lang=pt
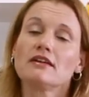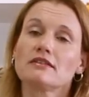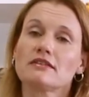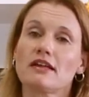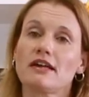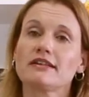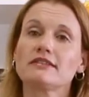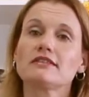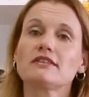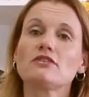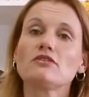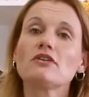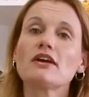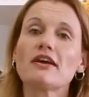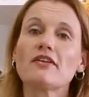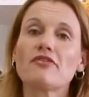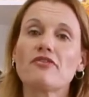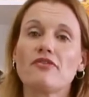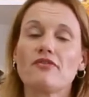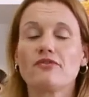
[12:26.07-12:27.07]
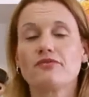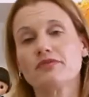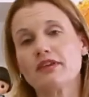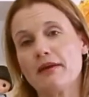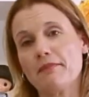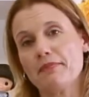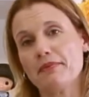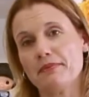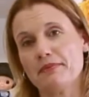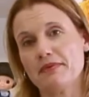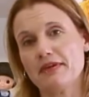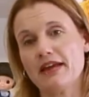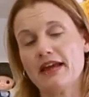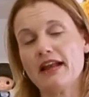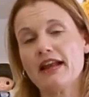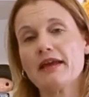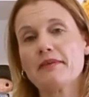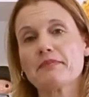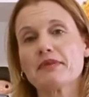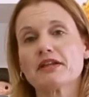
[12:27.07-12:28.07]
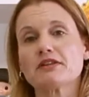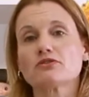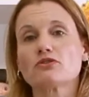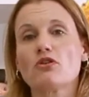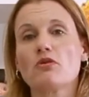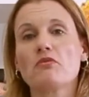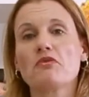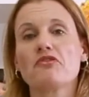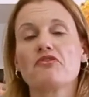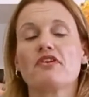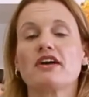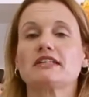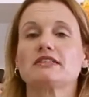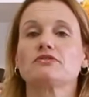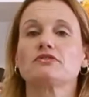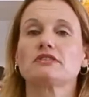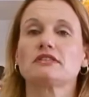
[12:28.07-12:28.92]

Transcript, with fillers: Tá? Então, re, né, relembrando como faz,